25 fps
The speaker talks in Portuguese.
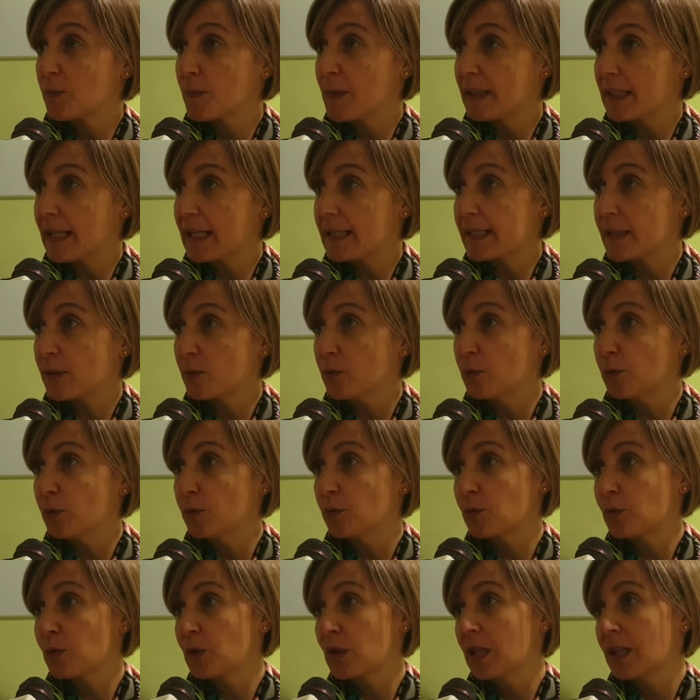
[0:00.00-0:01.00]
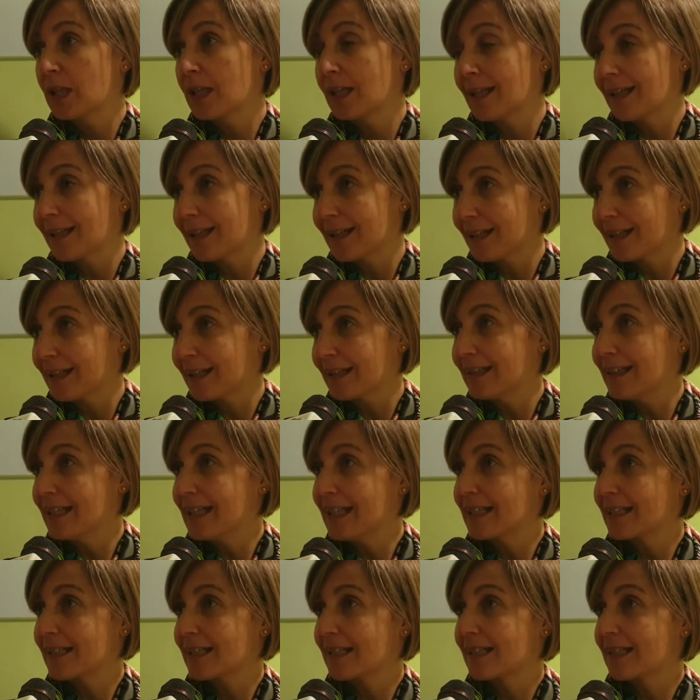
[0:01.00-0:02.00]
mentais agudos
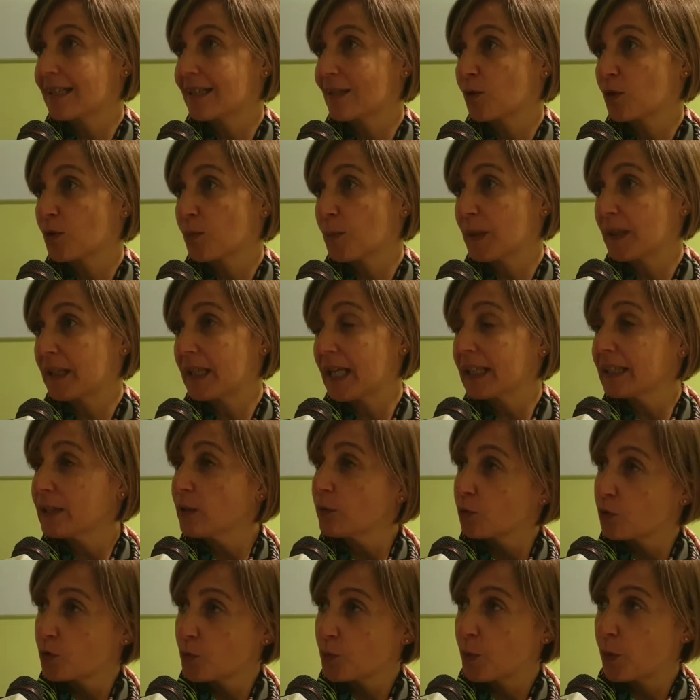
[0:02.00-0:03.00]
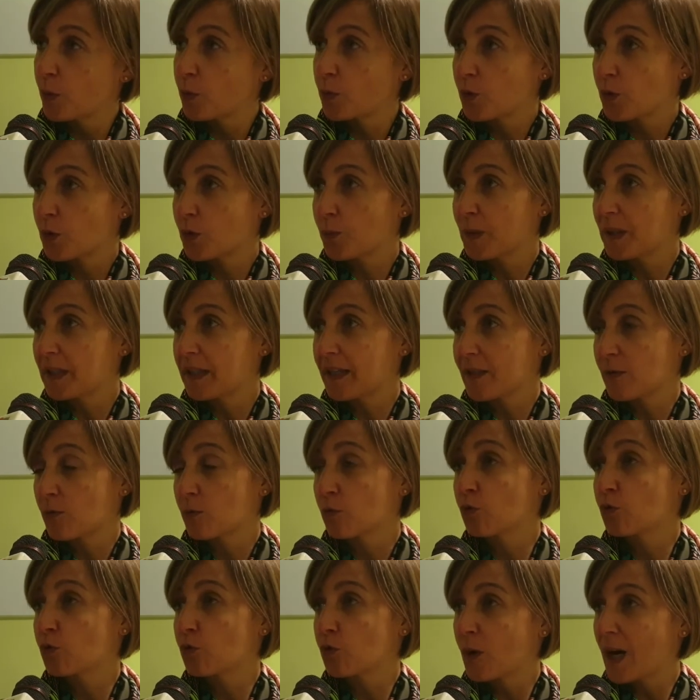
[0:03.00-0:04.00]
neste hospital. É um dos poucos hospitais,
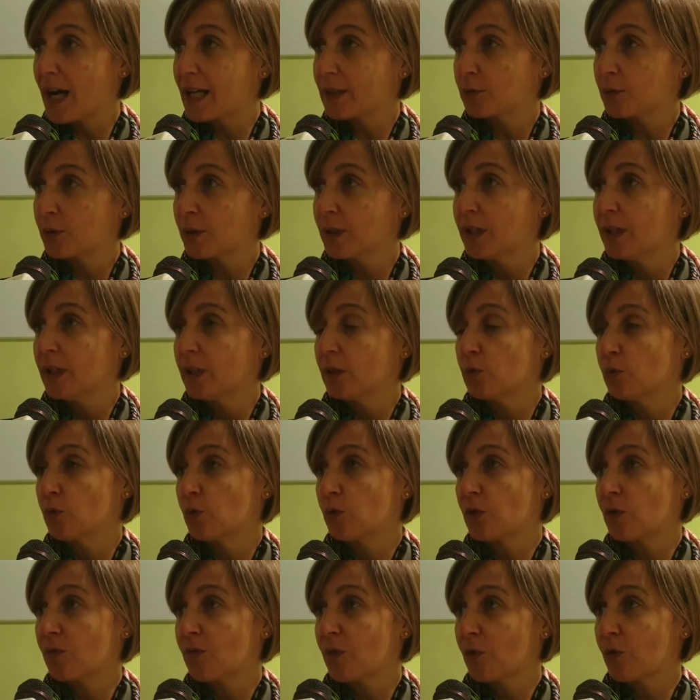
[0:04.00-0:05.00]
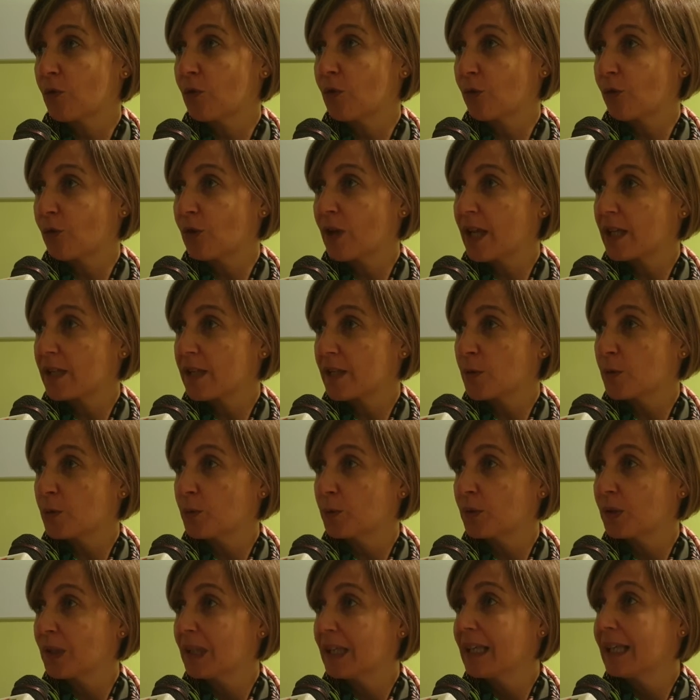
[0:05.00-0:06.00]
um dos quatro do Serviço Nacional de
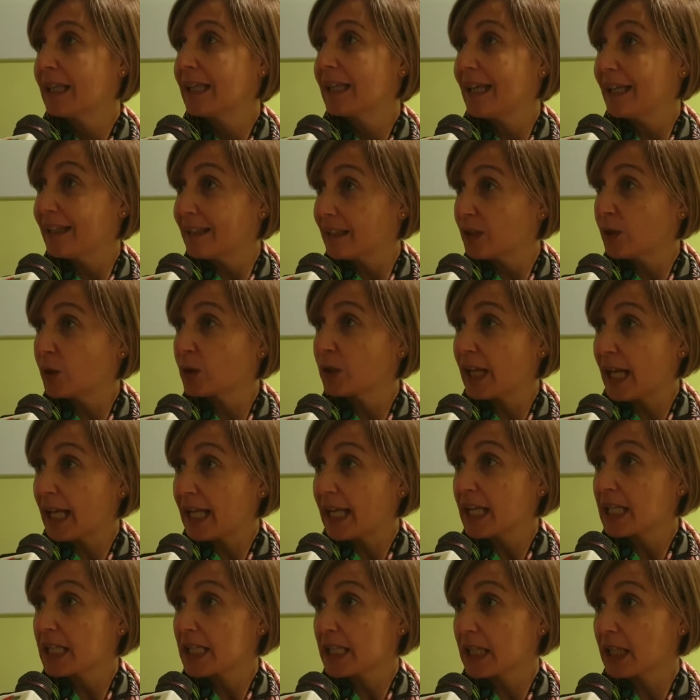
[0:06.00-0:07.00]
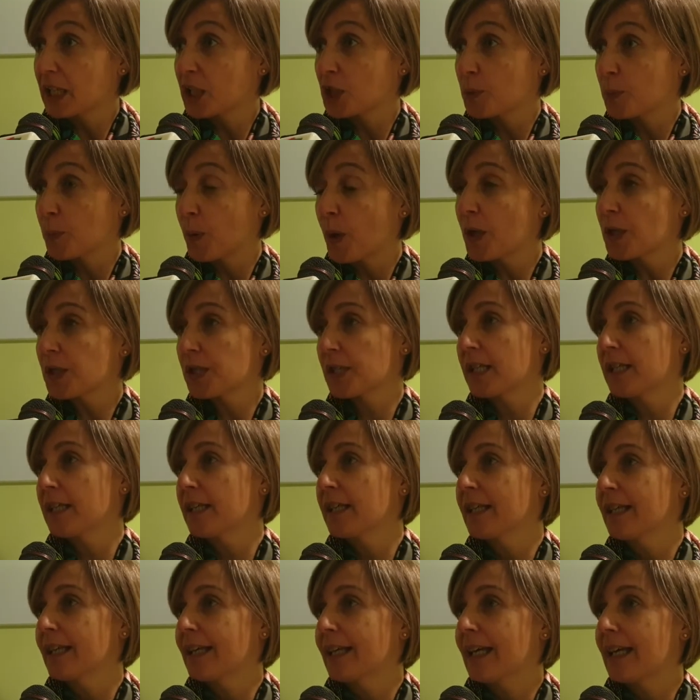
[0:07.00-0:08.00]
Saúde que ainda não tem esta resposta.
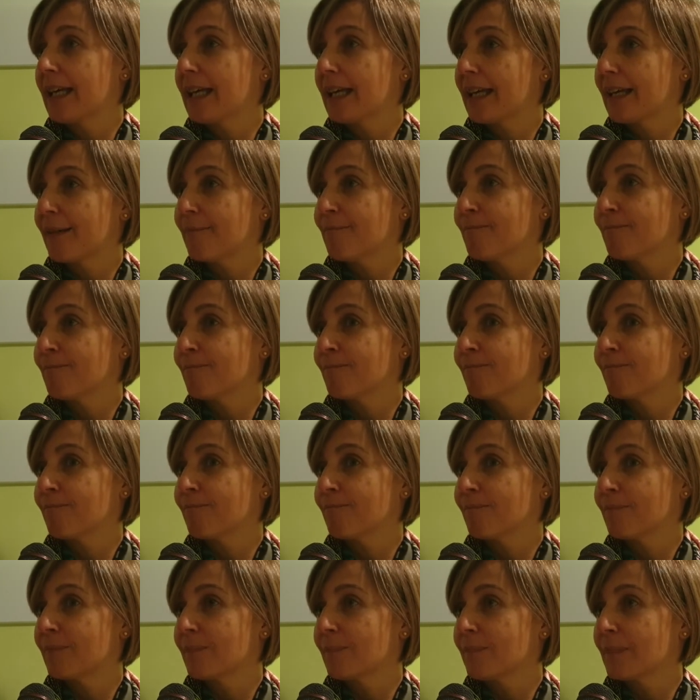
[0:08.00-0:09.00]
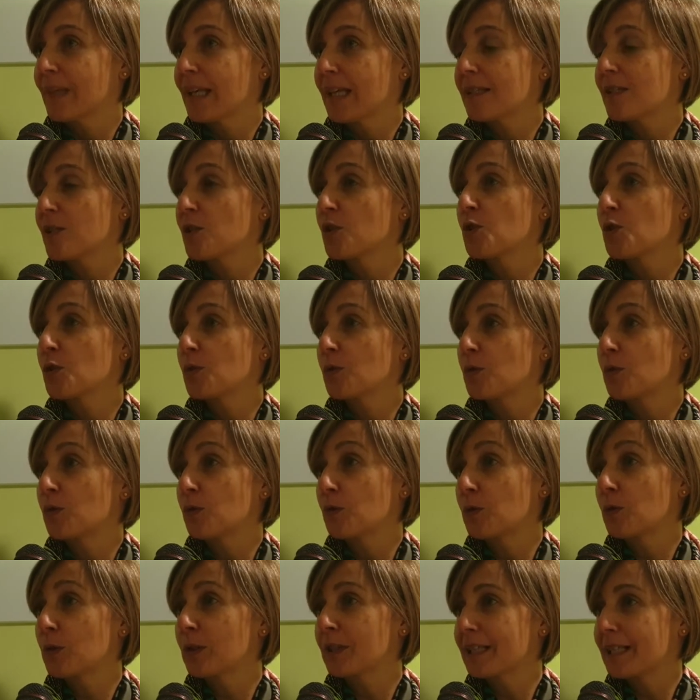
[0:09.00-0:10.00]
Um, a
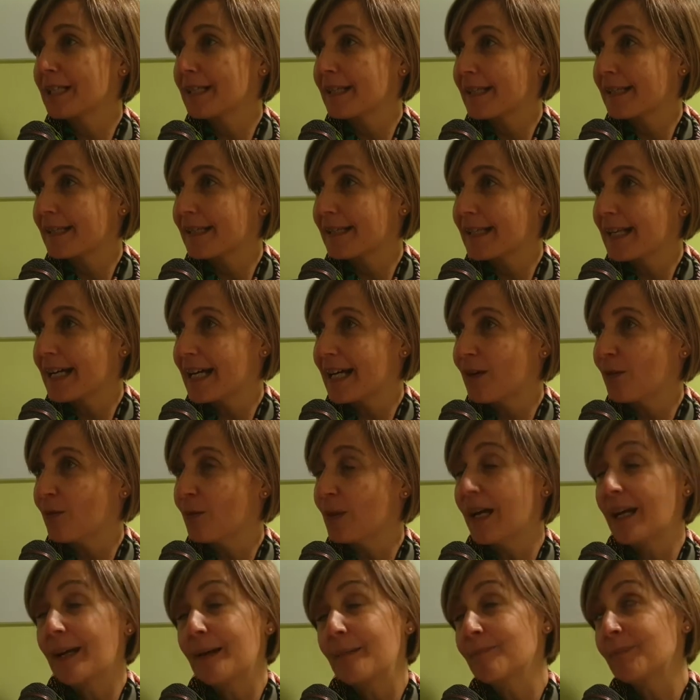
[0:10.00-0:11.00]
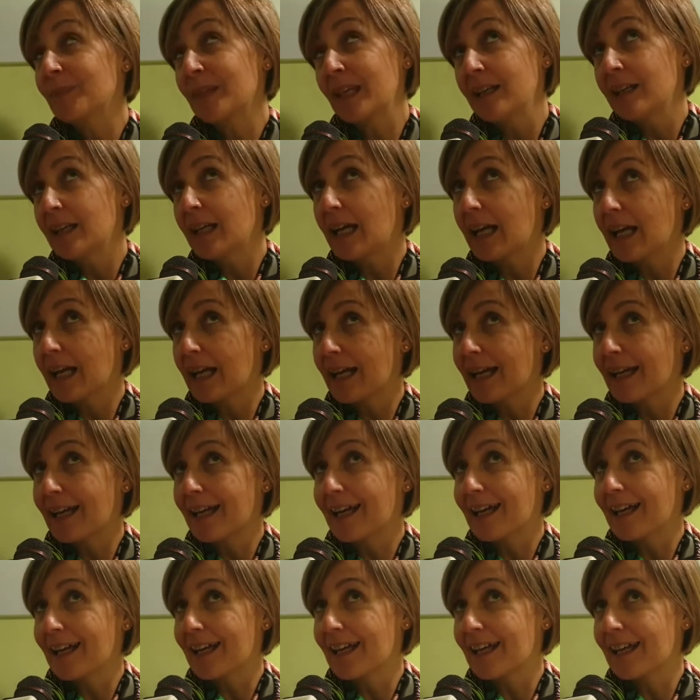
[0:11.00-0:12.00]
desinstitucionalização, a,
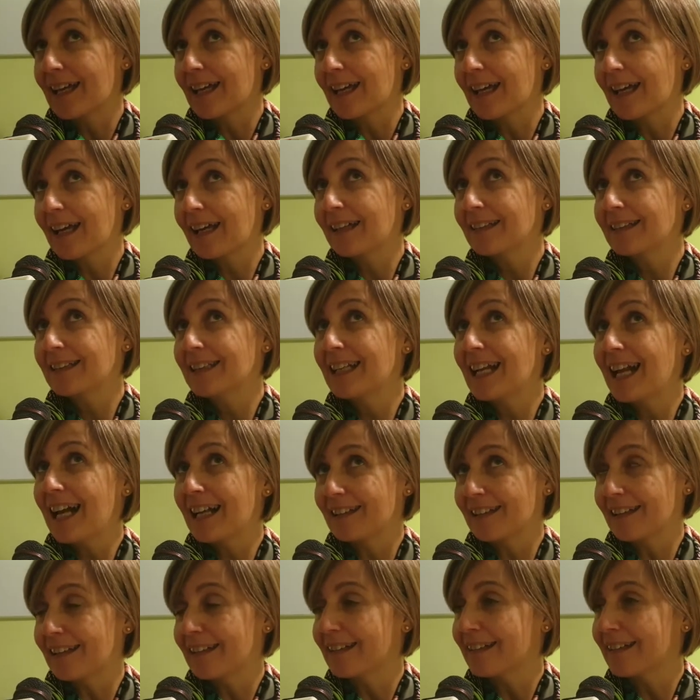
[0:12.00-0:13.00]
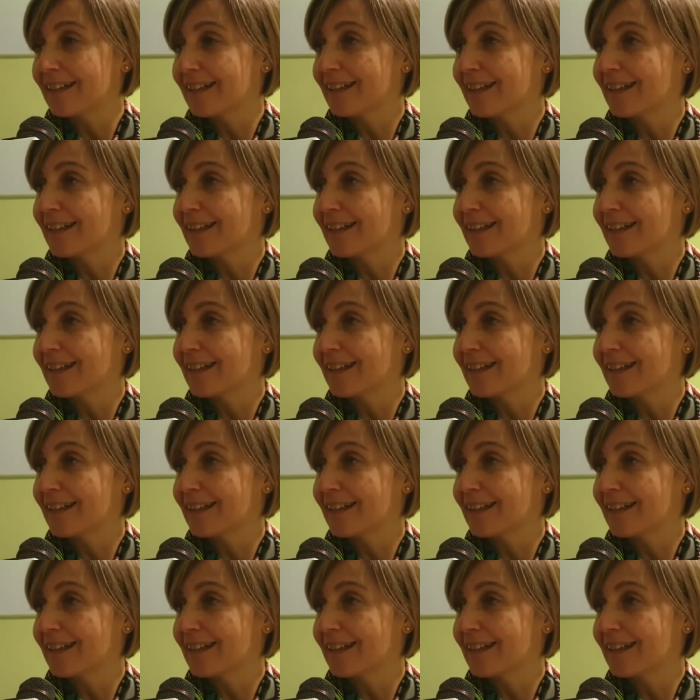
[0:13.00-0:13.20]
a, a retirada